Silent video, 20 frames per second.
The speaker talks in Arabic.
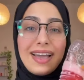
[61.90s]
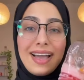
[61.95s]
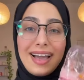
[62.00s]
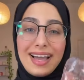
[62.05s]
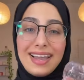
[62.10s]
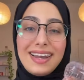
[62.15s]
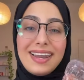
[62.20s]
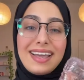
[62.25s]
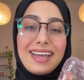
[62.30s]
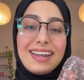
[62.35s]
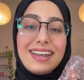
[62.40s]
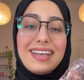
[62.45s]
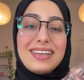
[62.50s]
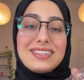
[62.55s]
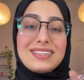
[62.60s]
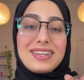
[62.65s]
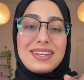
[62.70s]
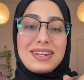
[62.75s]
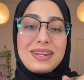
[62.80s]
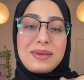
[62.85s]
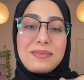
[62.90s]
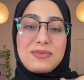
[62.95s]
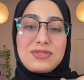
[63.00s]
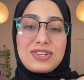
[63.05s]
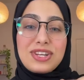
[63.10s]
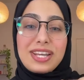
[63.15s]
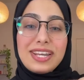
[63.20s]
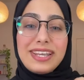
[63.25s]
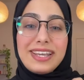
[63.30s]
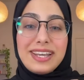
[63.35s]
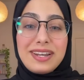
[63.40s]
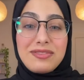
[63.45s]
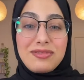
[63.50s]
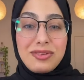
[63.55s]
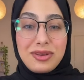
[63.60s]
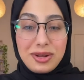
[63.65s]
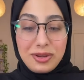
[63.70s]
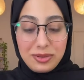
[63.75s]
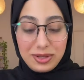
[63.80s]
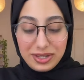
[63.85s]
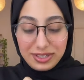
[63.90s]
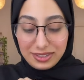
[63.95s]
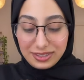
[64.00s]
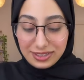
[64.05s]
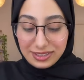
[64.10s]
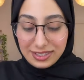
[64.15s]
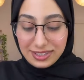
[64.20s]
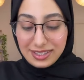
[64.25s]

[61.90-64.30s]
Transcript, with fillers: هلا خلينا نجرب جلي الفراولة